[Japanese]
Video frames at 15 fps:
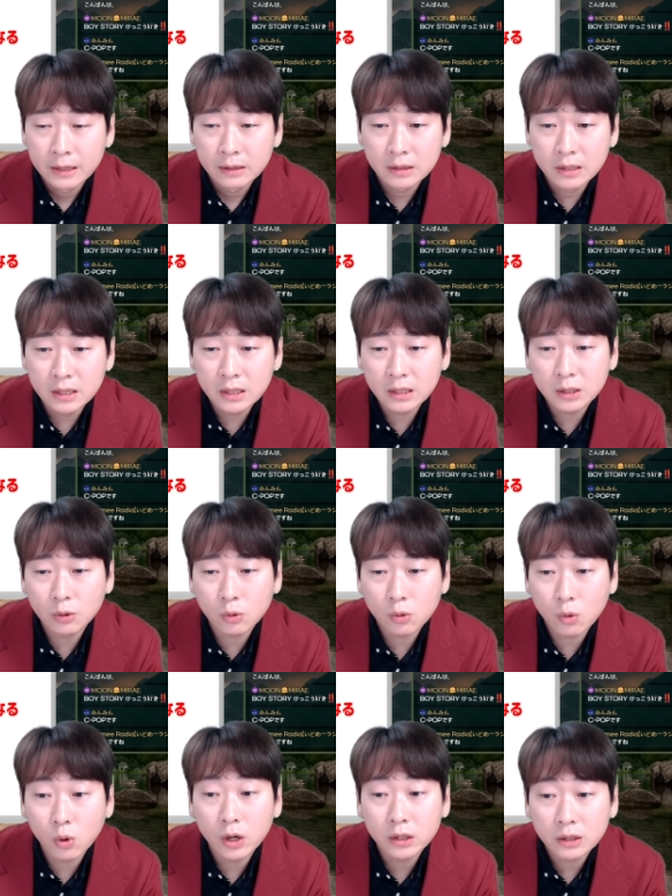人気を
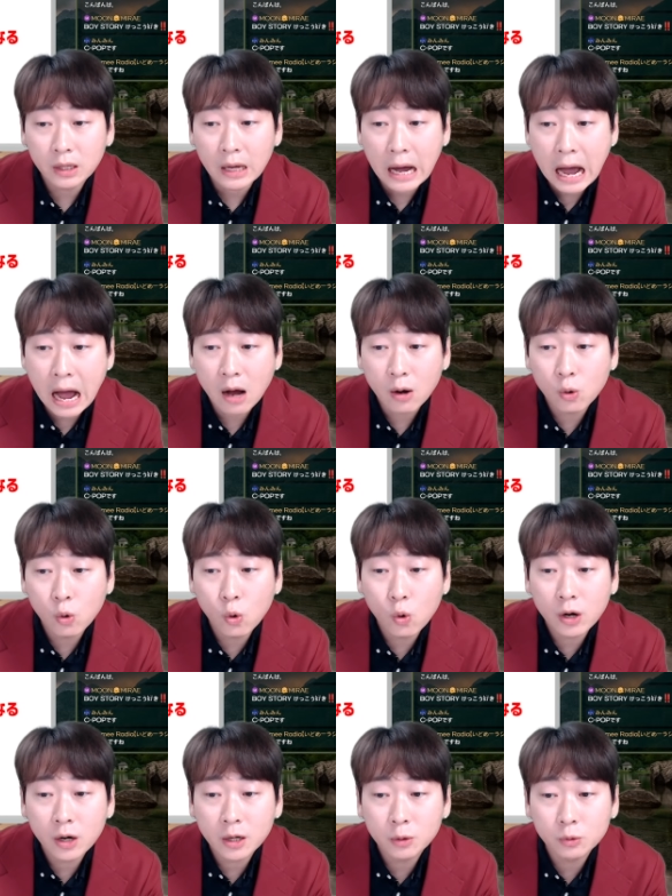超えて
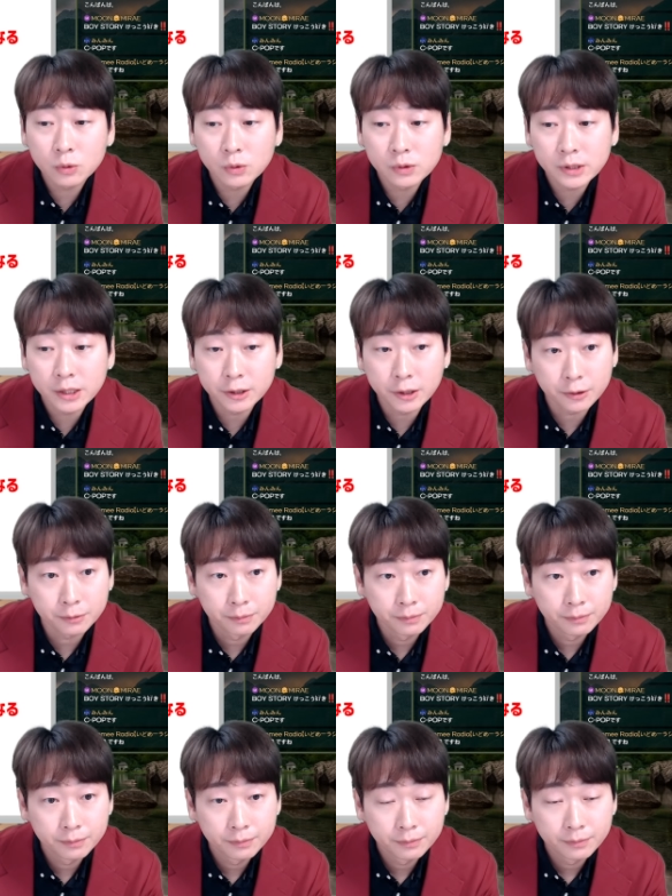憧れの存在になる。
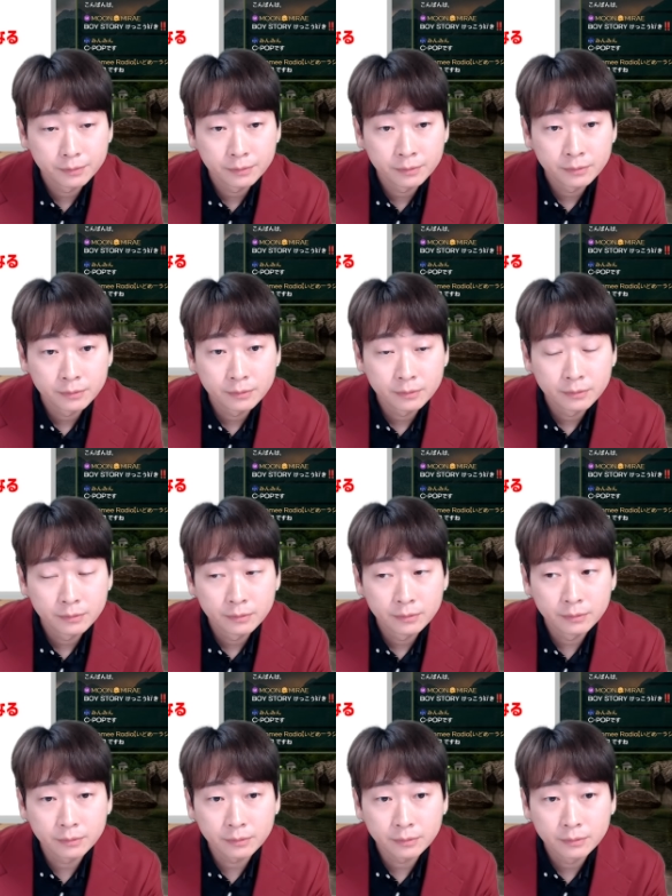
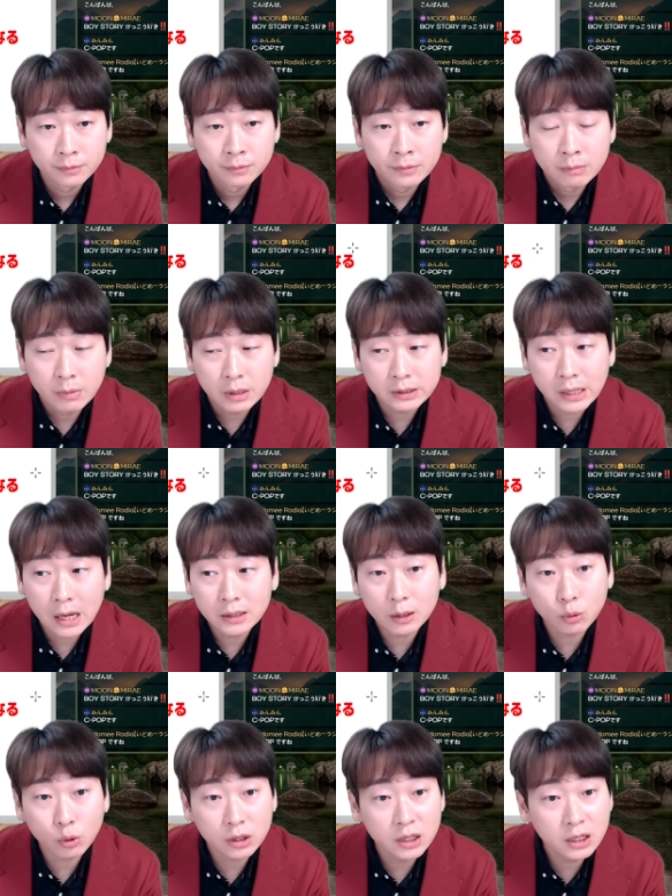うん。まあ、サナ
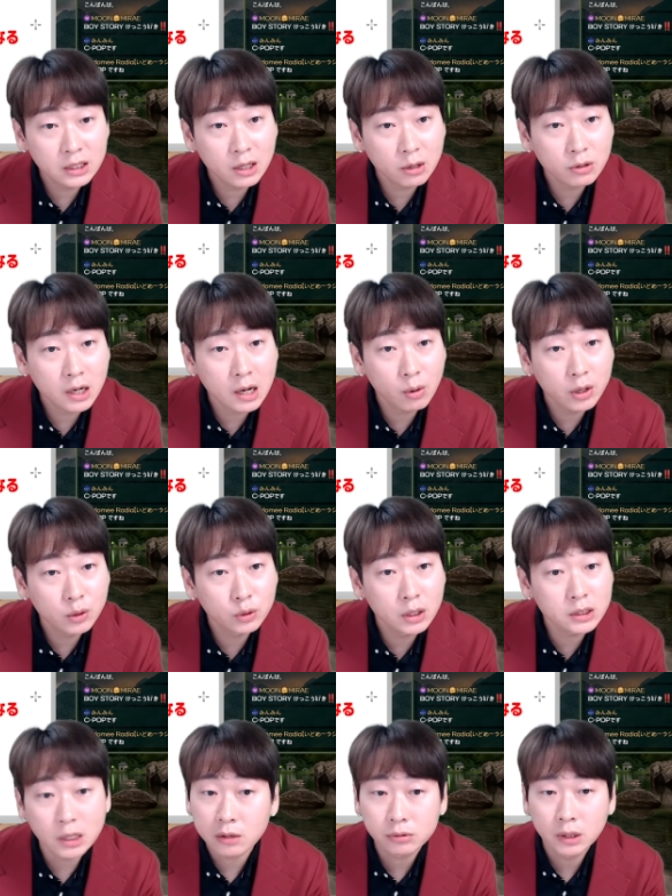とか人気だよね、可愛いよね、
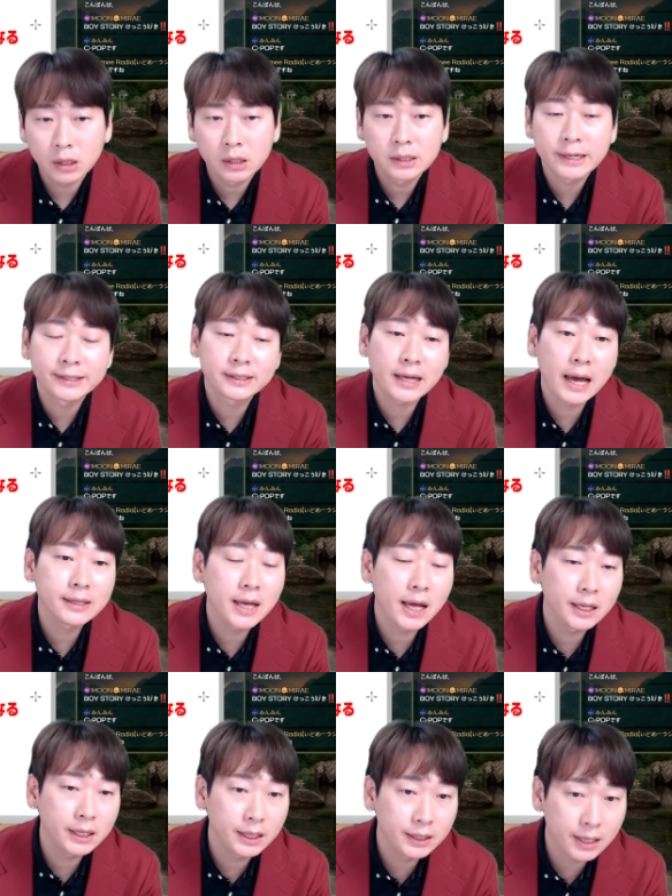じゃなくて、いや、サナに